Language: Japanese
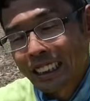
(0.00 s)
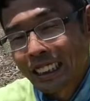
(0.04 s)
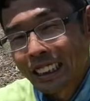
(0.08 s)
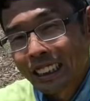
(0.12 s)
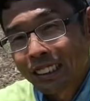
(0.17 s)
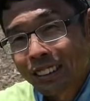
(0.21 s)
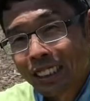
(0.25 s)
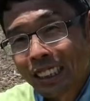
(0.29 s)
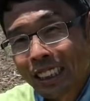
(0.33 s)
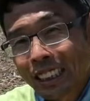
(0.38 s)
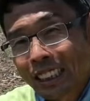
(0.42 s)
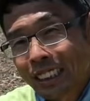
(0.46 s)
品
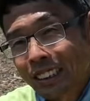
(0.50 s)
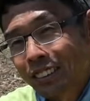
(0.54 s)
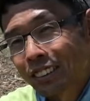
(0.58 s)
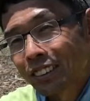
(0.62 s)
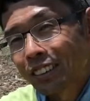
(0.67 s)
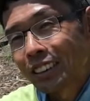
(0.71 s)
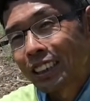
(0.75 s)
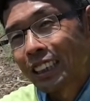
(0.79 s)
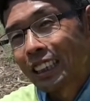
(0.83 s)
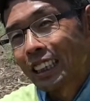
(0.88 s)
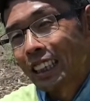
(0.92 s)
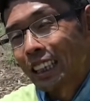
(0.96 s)
種の話
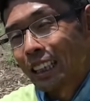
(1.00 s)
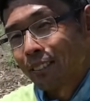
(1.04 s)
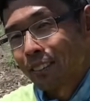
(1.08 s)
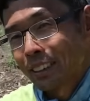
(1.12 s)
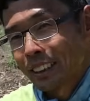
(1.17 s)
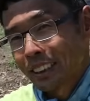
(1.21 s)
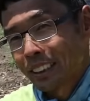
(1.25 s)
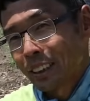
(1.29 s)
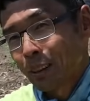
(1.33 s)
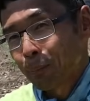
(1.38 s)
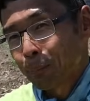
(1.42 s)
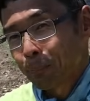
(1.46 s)
をやっていきま
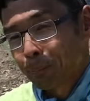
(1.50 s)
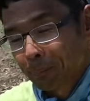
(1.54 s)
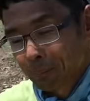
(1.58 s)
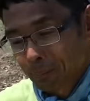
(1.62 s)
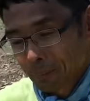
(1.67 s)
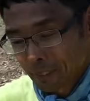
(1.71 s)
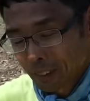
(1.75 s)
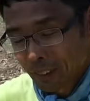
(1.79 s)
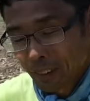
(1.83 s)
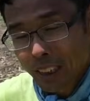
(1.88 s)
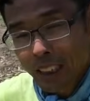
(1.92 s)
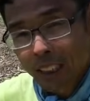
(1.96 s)
すよ。
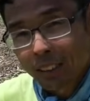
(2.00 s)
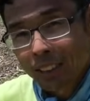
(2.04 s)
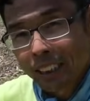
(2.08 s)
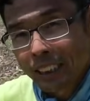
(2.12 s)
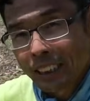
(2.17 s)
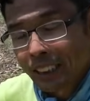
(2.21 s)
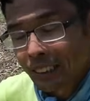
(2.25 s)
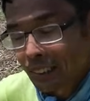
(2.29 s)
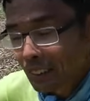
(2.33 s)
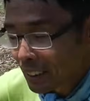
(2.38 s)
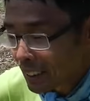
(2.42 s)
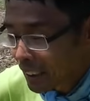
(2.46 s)
他にはね、
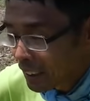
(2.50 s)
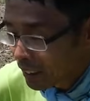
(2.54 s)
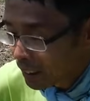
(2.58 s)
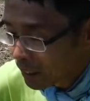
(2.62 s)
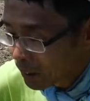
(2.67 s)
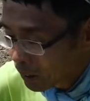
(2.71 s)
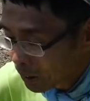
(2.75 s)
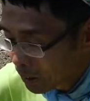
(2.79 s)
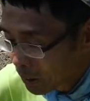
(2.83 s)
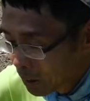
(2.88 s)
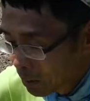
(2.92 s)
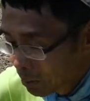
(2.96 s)
スイカ
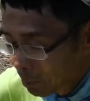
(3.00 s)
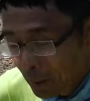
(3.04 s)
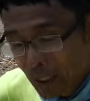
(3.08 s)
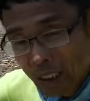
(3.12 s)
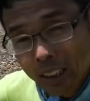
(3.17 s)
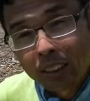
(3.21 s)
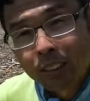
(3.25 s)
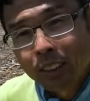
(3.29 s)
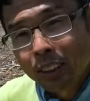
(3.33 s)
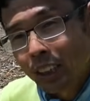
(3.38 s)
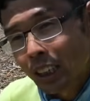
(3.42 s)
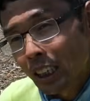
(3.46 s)
の
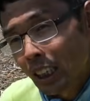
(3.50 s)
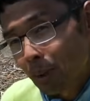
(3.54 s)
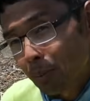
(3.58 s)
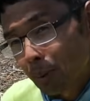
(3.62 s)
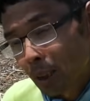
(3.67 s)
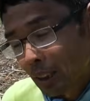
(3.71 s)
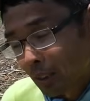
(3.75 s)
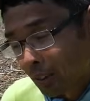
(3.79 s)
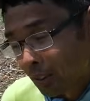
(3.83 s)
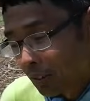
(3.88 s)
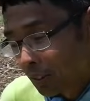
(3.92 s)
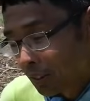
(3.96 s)
巻き時、
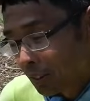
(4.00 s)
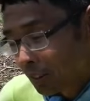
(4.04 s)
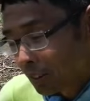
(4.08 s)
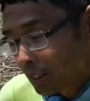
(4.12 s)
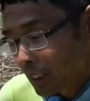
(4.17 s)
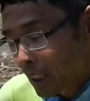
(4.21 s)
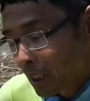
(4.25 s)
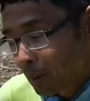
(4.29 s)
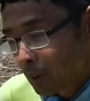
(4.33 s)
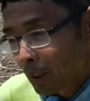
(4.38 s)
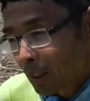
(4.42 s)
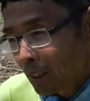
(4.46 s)
今どの
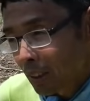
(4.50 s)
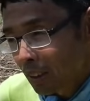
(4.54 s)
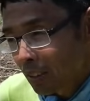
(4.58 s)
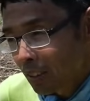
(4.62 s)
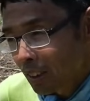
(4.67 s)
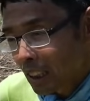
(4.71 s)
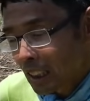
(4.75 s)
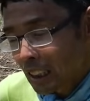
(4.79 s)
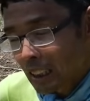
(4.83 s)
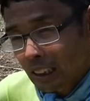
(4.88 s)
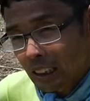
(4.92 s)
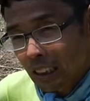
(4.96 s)
タイミングで言う
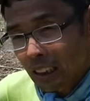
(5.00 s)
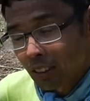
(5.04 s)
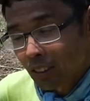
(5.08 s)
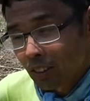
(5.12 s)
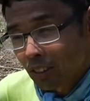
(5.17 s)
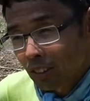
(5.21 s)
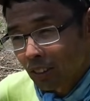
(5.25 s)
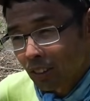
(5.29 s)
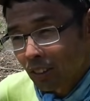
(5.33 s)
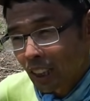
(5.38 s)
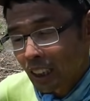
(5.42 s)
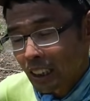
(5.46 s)
のが結
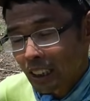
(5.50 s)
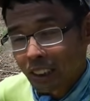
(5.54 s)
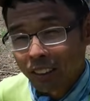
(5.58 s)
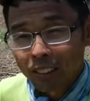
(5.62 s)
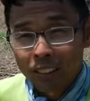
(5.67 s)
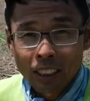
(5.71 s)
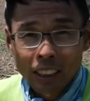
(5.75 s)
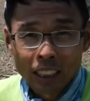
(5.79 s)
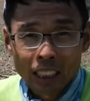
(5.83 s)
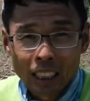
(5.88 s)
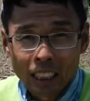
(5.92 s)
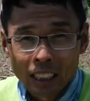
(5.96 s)
局良かった
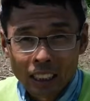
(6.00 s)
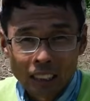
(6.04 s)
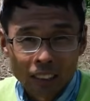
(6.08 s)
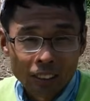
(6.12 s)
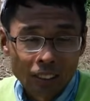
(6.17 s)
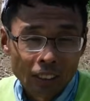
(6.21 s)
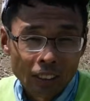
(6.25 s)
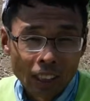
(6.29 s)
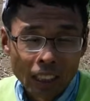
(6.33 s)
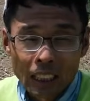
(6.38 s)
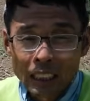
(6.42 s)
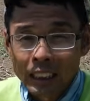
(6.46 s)
のかなって
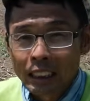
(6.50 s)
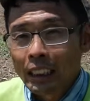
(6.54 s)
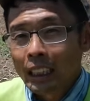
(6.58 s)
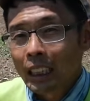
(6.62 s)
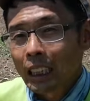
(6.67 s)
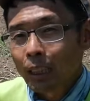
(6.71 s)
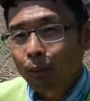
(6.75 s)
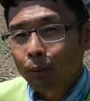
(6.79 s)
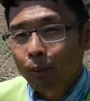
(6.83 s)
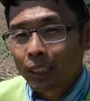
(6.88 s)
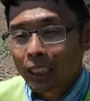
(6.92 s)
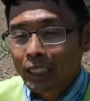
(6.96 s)
いう話な
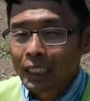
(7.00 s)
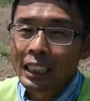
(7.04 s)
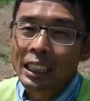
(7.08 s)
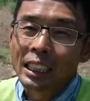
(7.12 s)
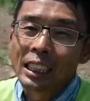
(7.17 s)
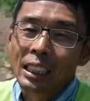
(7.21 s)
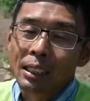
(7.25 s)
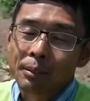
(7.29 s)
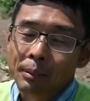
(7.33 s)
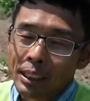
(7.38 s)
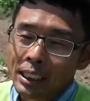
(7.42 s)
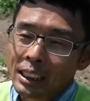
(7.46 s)
んかもやって
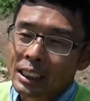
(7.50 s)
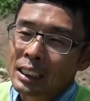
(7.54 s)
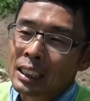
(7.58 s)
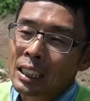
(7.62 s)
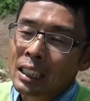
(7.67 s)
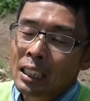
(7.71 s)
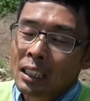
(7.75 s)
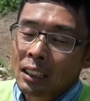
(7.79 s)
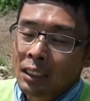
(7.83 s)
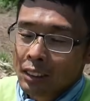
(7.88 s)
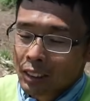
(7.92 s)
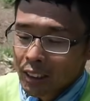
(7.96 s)
いきます。
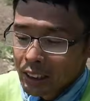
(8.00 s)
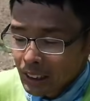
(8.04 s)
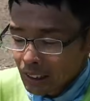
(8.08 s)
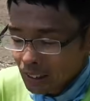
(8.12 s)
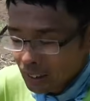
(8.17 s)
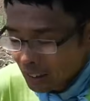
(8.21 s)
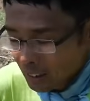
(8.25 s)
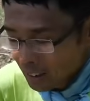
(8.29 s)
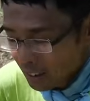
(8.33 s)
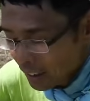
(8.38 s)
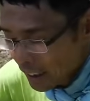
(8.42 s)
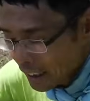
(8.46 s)
うち
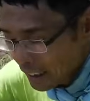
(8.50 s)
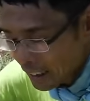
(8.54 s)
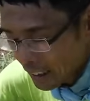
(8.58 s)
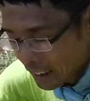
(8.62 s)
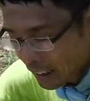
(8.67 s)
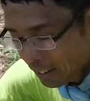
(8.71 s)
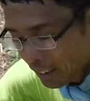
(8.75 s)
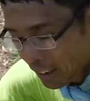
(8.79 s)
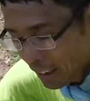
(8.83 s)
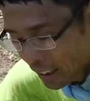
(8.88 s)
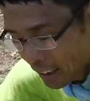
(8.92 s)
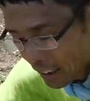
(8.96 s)
の
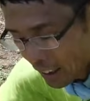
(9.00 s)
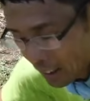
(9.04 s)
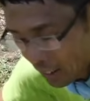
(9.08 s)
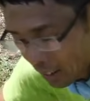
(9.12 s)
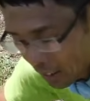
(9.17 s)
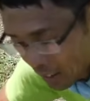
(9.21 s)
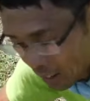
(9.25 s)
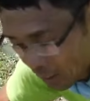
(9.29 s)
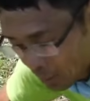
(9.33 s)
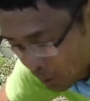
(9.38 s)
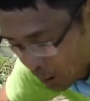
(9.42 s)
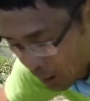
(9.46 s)
畑は基
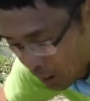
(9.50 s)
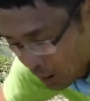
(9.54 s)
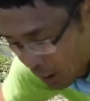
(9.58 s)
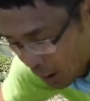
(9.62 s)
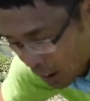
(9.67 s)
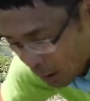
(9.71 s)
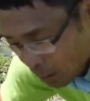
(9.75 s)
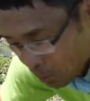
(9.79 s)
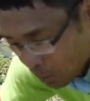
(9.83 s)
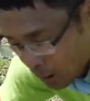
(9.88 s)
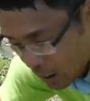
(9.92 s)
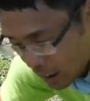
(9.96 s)
本無農
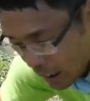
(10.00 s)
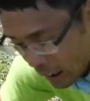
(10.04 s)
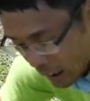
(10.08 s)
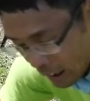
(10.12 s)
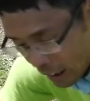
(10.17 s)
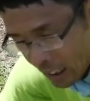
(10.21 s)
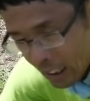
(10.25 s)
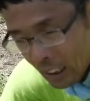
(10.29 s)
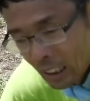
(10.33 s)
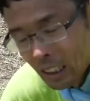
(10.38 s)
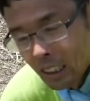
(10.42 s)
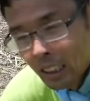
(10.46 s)
薬無製
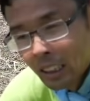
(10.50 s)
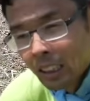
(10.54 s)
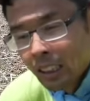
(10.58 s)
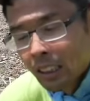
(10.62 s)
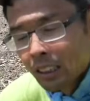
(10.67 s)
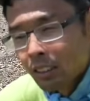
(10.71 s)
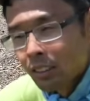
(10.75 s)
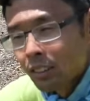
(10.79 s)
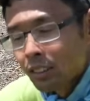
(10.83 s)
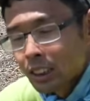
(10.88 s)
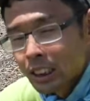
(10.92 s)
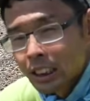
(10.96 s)
品
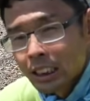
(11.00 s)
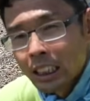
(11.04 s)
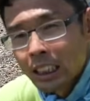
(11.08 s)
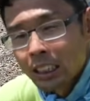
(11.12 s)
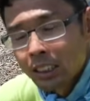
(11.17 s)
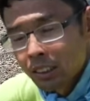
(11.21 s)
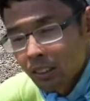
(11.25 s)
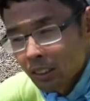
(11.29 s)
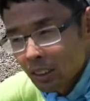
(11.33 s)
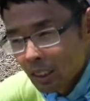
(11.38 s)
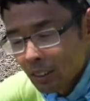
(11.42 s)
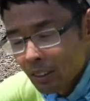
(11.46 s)
の自
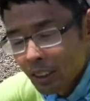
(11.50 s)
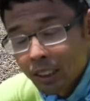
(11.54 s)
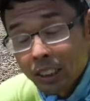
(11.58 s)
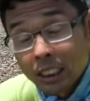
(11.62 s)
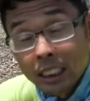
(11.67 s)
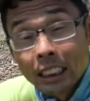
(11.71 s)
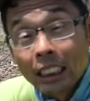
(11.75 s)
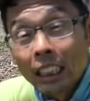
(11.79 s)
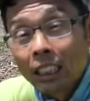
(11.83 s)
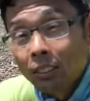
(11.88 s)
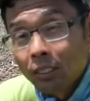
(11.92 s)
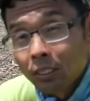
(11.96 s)
然、いわゆる
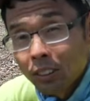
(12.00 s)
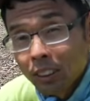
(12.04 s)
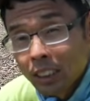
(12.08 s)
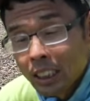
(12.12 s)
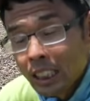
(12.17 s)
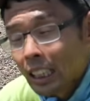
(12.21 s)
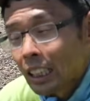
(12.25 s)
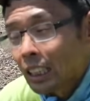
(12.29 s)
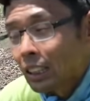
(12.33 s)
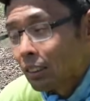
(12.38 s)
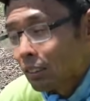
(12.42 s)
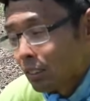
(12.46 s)
自然農
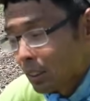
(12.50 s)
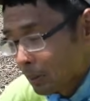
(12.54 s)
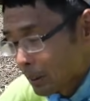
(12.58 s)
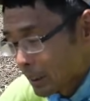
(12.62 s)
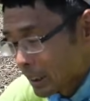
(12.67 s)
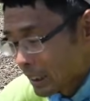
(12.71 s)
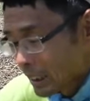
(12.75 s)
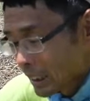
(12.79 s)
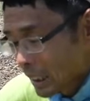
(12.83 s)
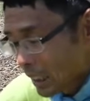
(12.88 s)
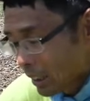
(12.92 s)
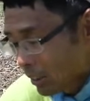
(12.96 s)
でやっており
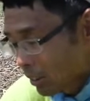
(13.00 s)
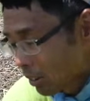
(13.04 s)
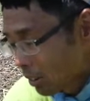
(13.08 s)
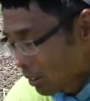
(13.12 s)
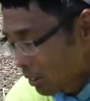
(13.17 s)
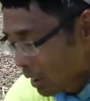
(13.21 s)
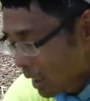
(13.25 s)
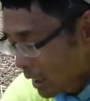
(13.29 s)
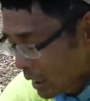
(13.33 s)
ます。で、この